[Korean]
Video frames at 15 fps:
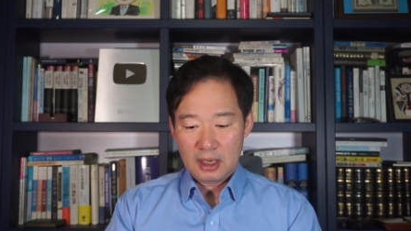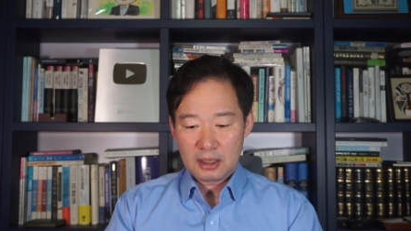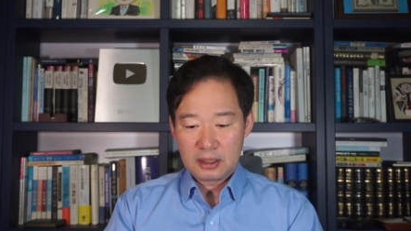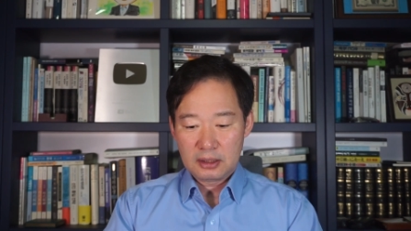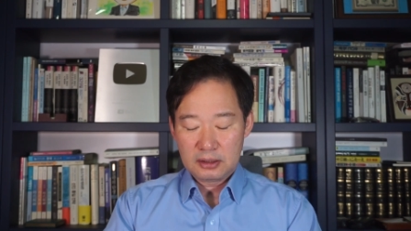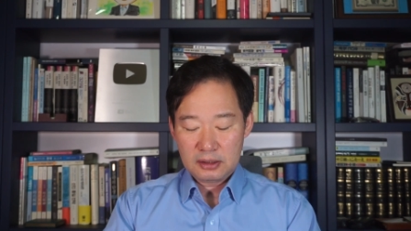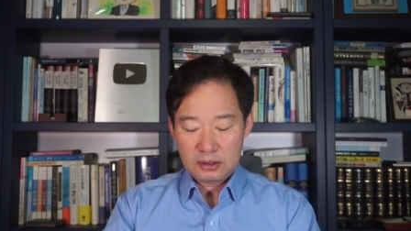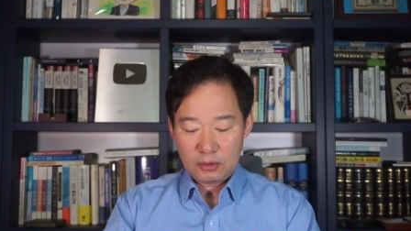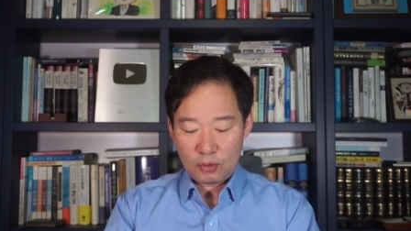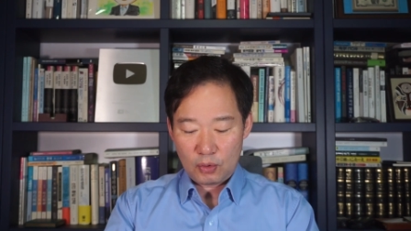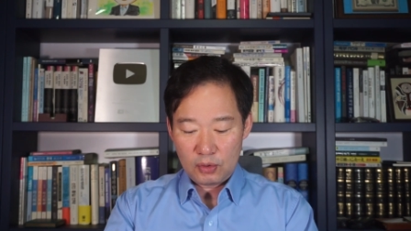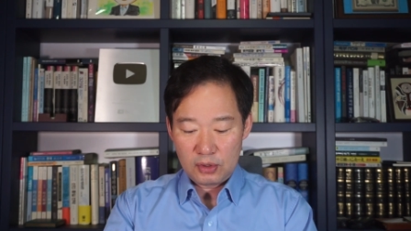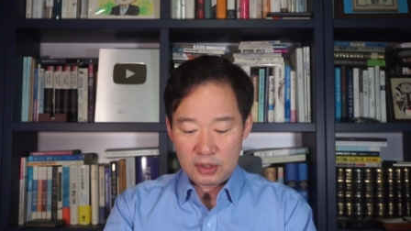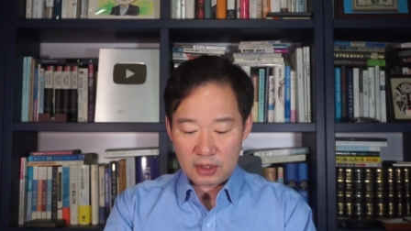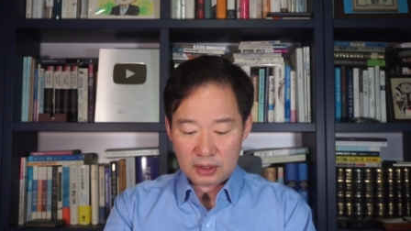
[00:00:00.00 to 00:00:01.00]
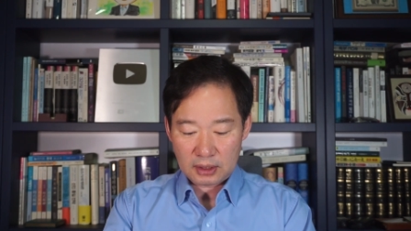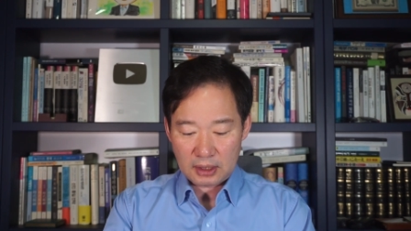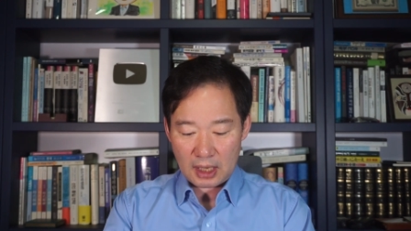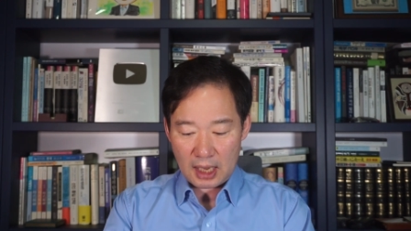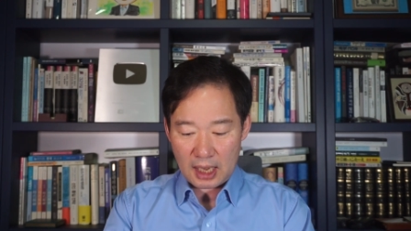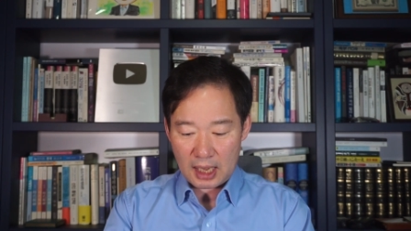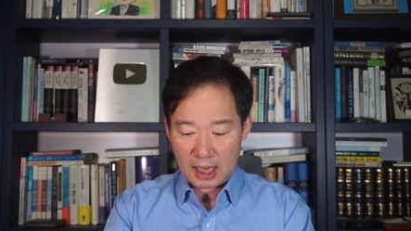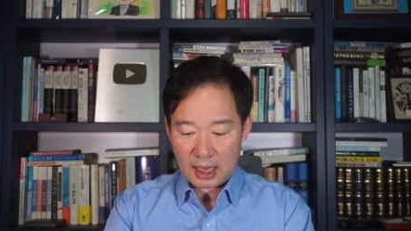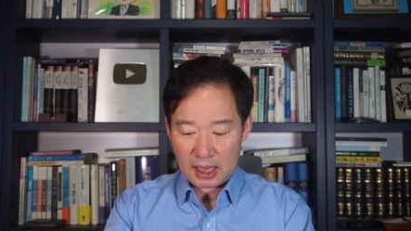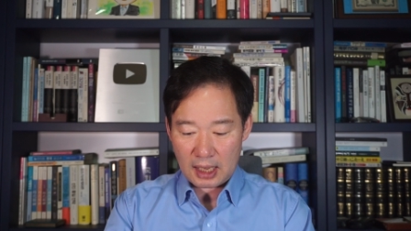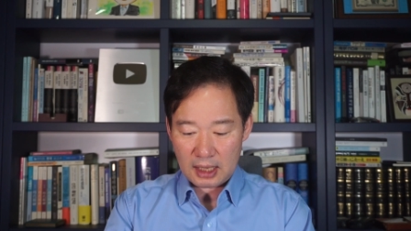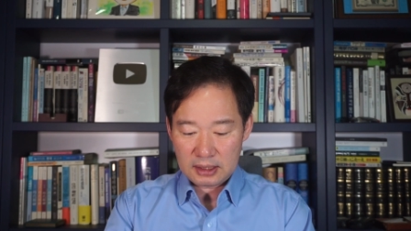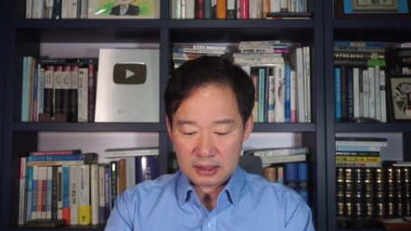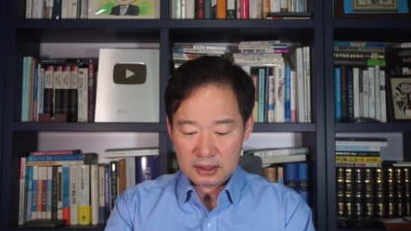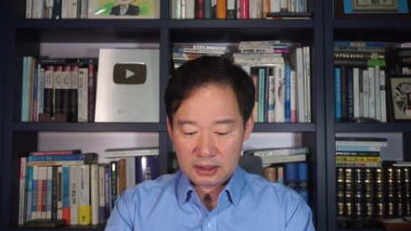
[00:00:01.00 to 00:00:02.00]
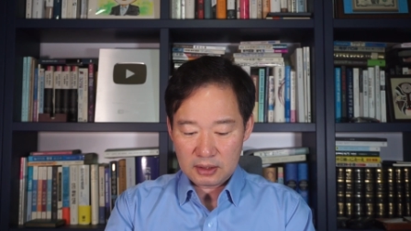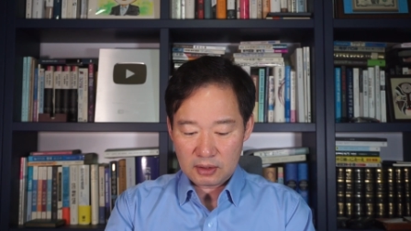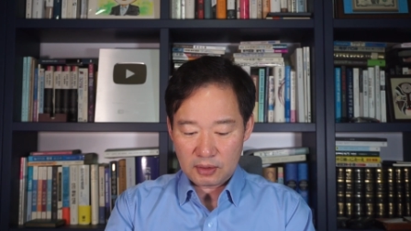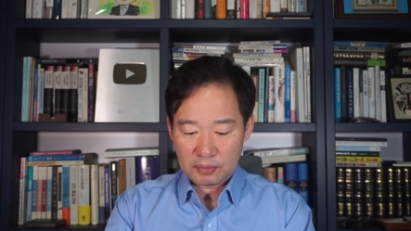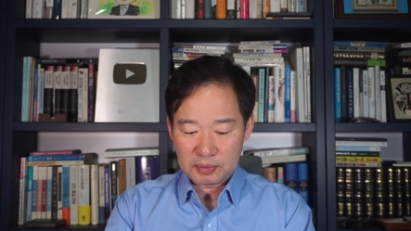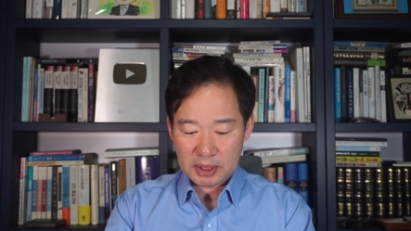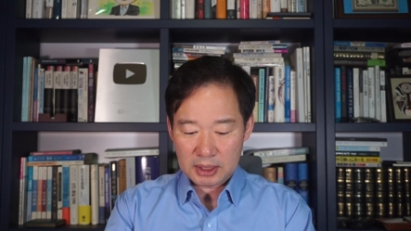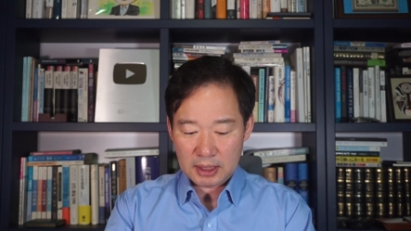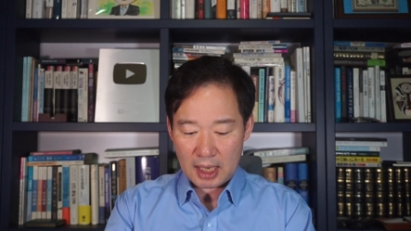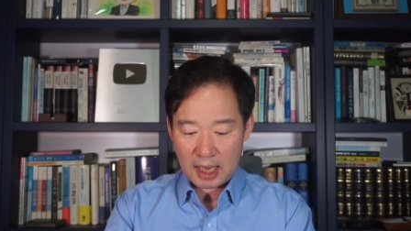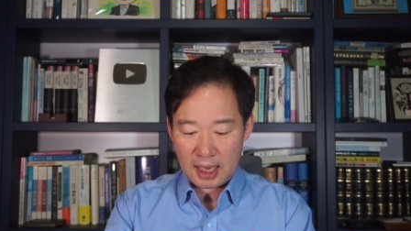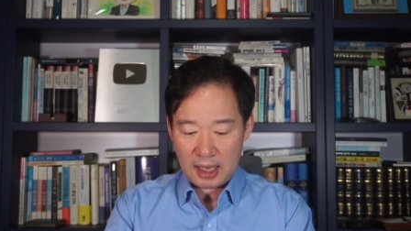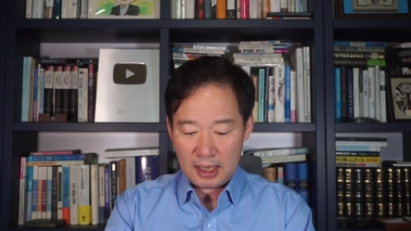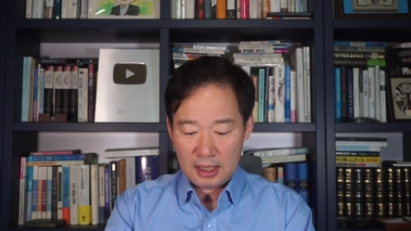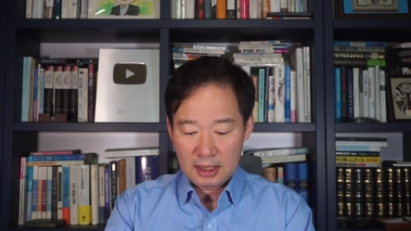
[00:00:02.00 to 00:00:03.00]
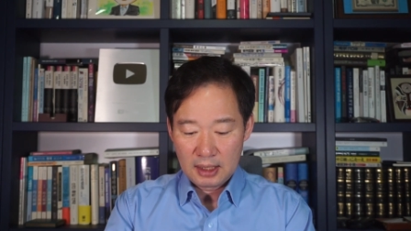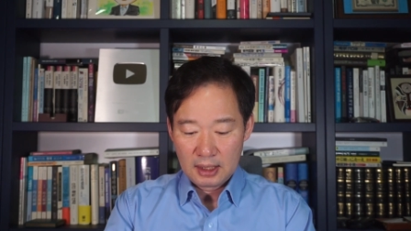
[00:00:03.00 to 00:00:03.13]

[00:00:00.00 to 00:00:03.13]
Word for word: 글을 올렸다 하는 겁니다.